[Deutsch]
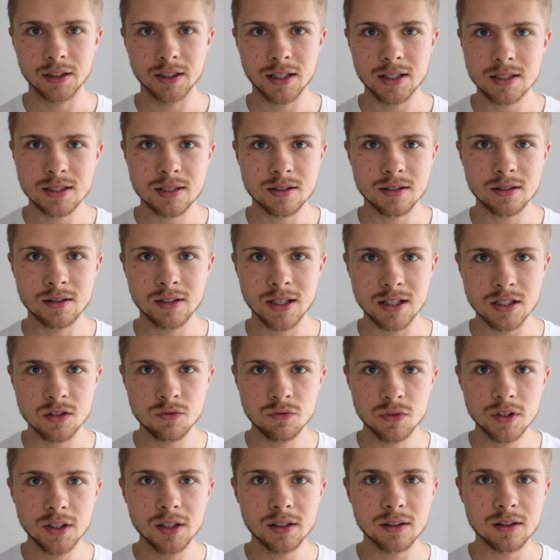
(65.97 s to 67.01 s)
Das, das
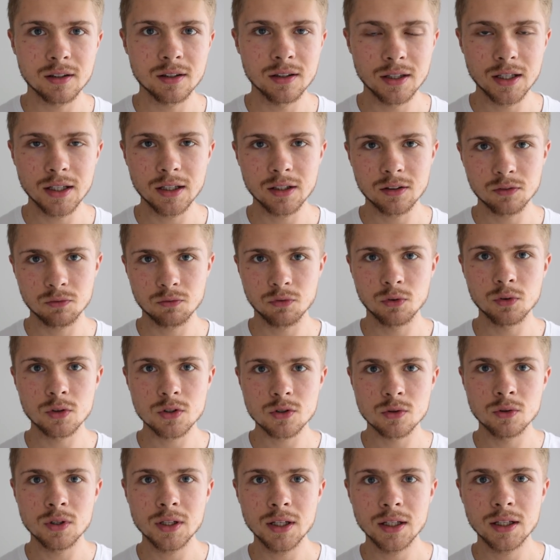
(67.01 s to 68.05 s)
wird nicht
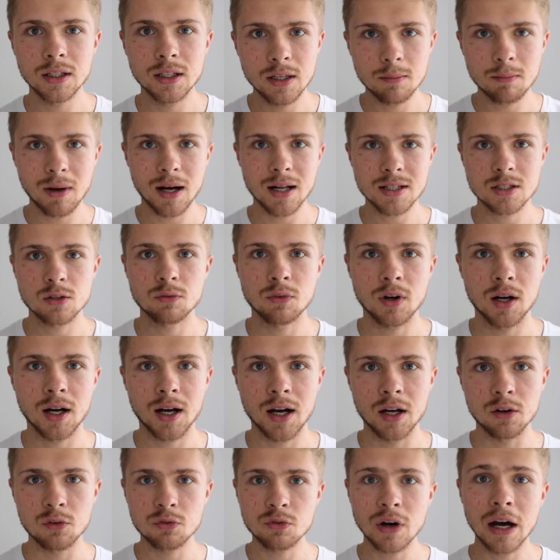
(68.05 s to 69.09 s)
funktionieren, niemals, auf gar
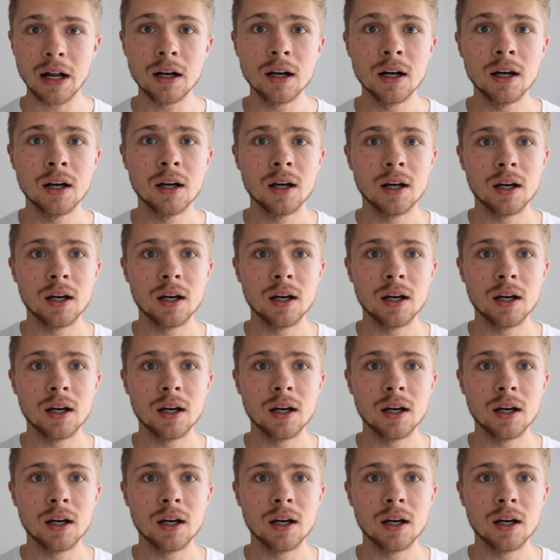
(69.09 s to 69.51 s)
keinen Fall.